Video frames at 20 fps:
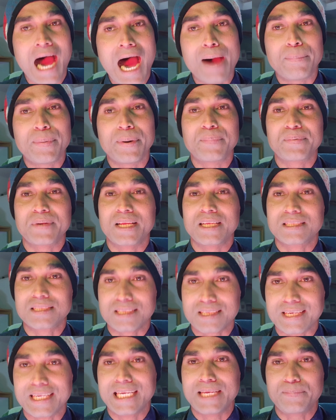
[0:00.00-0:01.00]
आप अपने
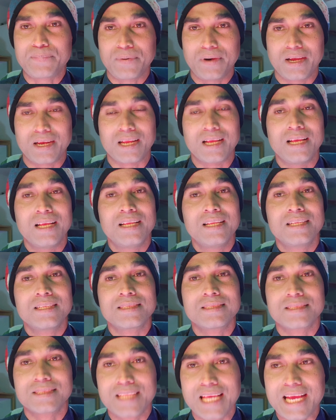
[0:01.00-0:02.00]
स्क्रीन
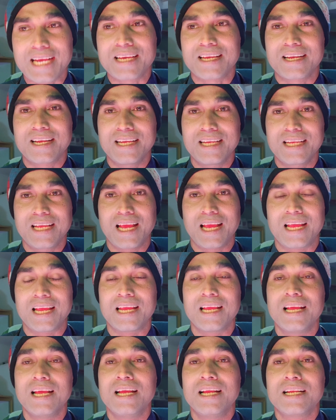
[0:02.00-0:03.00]
पर देख रहे
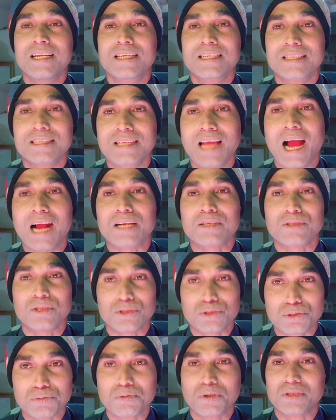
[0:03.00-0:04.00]
हैं
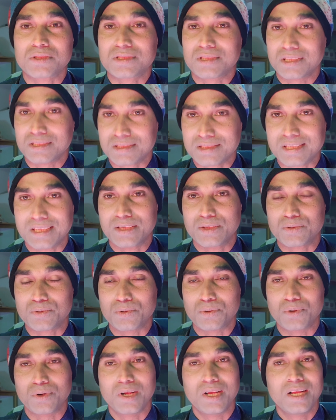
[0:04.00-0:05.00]
डॉक्टर सुबोध चंद सिंह
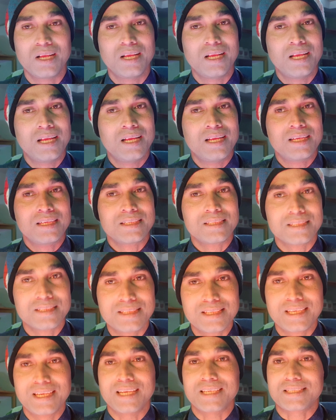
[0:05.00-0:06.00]
को
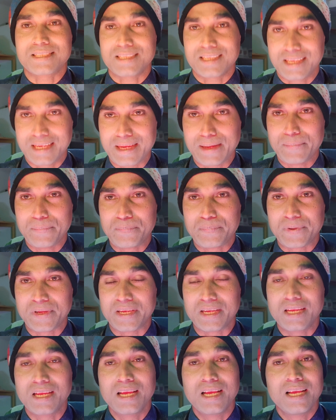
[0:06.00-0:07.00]

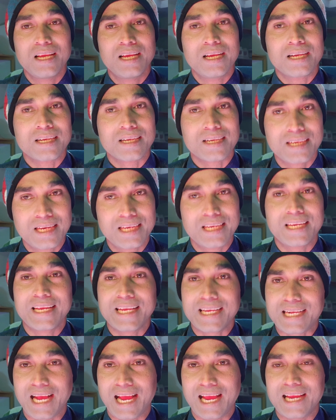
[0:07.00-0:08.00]
जीएसएमपी
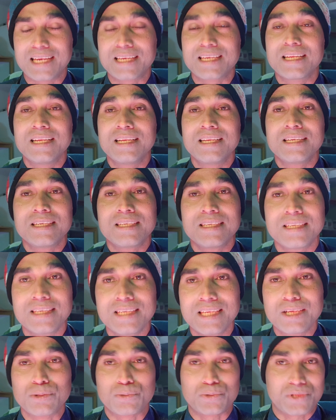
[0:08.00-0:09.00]
क्लिनिक एंड
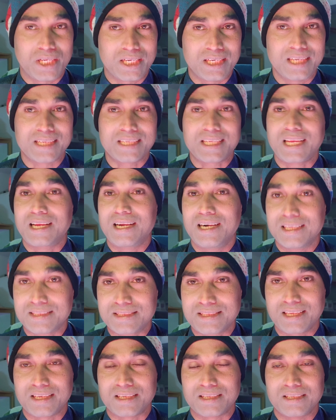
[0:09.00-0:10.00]
न्यूज चैनल के
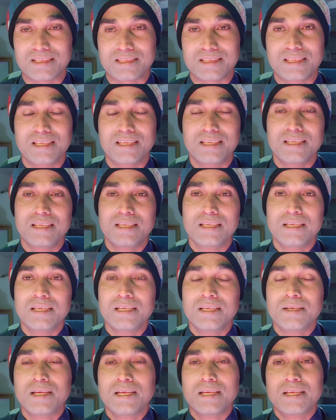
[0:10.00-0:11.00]
अंतर्गत
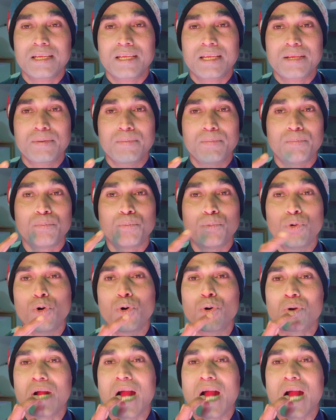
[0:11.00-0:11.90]
मुंह